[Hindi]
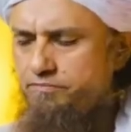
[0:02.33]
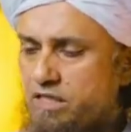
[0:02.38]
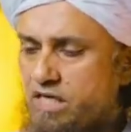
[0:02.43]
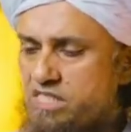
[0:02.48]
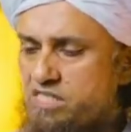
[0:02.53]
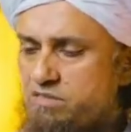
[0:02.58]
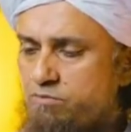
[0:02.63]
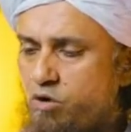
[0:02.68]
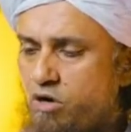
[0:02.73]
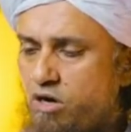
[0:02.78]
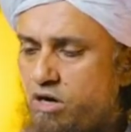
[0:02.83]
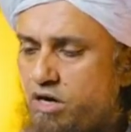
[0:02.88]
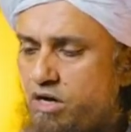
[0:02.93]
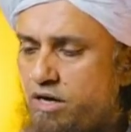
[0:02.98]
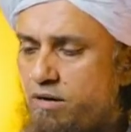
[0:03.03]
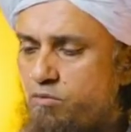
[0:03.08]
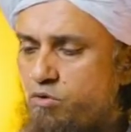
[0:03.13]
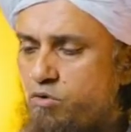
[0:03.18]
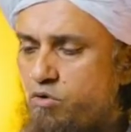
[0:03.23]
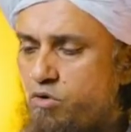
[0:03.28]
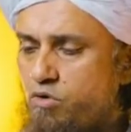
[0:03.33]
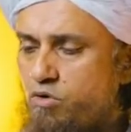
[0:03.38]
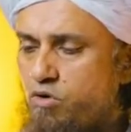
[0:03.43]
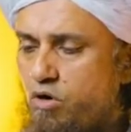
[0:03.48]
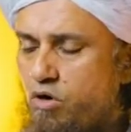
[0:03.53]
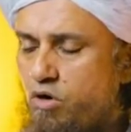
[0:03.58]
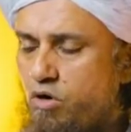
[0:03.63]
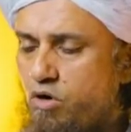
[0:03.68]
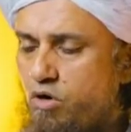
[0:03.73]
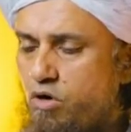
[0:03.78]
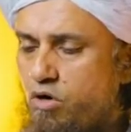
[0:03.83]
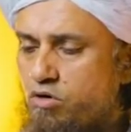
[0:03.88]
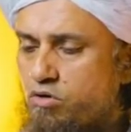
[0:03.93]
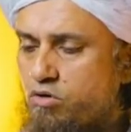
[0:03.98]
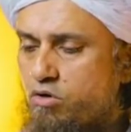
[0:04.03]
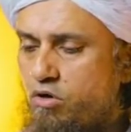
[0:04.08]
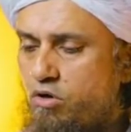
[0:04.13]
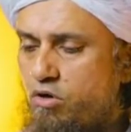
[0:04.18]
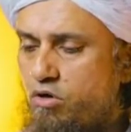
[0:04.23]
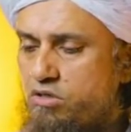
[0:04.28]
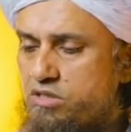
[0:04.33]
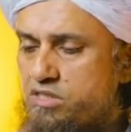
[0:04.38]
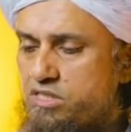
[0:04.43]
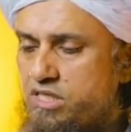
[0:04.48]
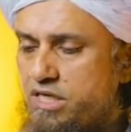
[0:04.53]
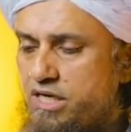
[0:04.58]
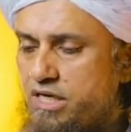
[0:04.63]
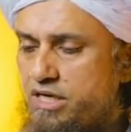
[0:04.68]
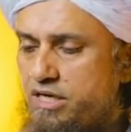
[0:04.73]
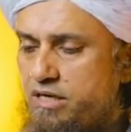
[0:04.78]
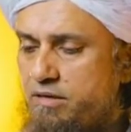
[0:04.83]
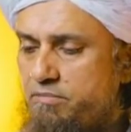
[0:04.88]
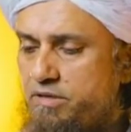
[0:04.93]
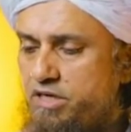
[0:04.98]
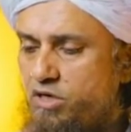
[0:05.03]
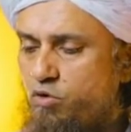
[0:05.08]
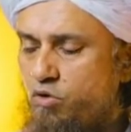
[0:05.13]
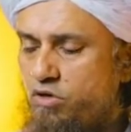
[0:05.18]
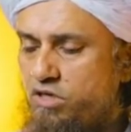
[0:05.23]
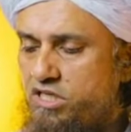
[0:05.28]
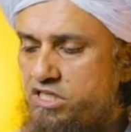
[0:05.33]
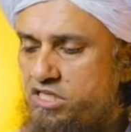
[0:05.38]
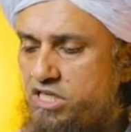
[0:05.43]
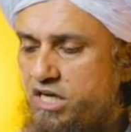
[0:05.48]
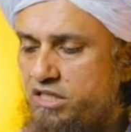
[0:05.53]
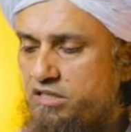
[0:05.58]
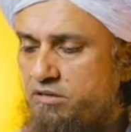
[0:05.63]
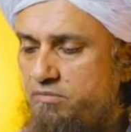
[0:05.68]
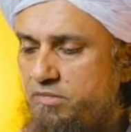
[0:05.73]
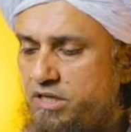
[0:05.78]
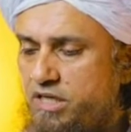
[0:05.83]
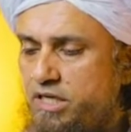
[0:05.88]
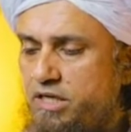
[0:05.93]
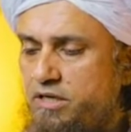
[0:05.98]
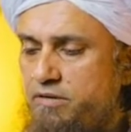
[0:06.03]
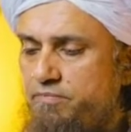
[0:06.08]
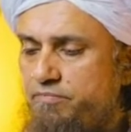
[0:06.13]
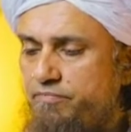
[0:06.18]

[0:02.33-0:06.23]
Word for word: दस मुहर्रम को कौन कौन से नबी को निजात मिली